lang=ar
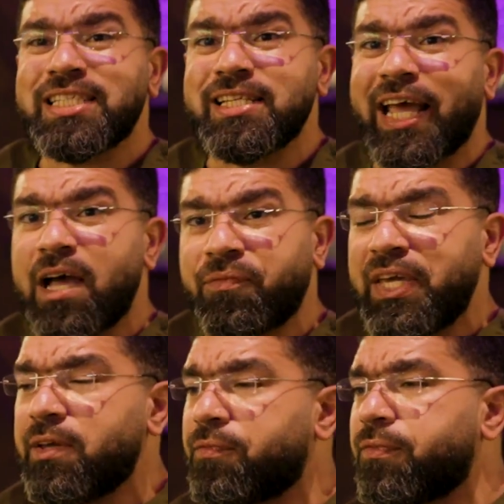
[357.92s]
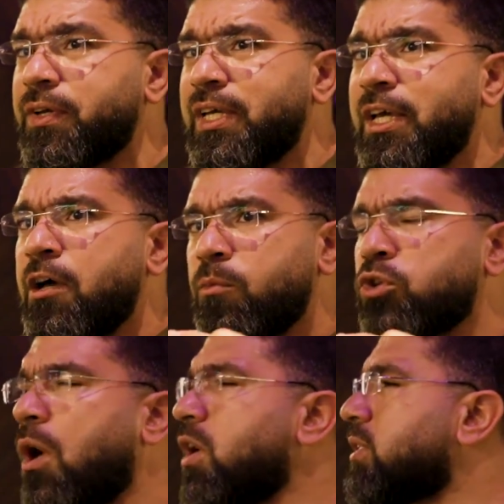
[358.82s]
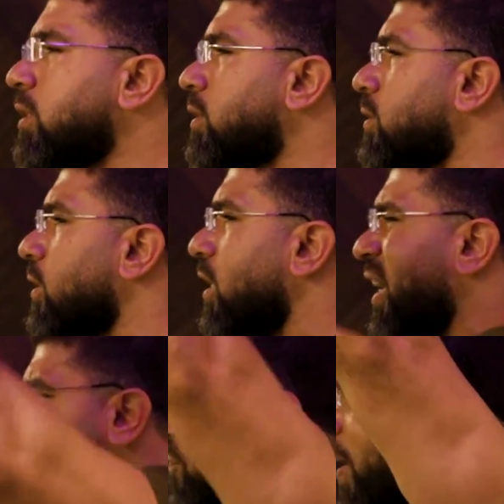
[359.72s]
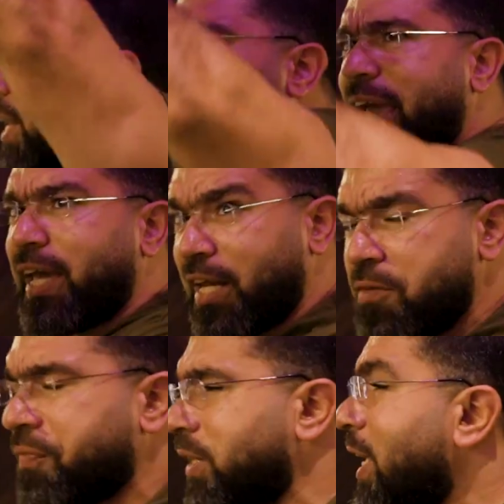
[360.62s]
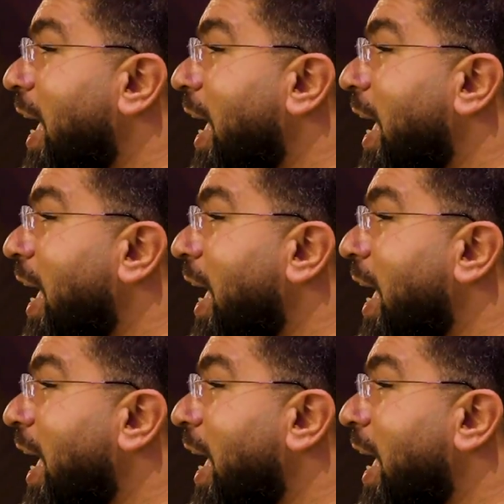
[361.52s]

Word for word: وزن خفيف متوسط ارفع للاخر افرد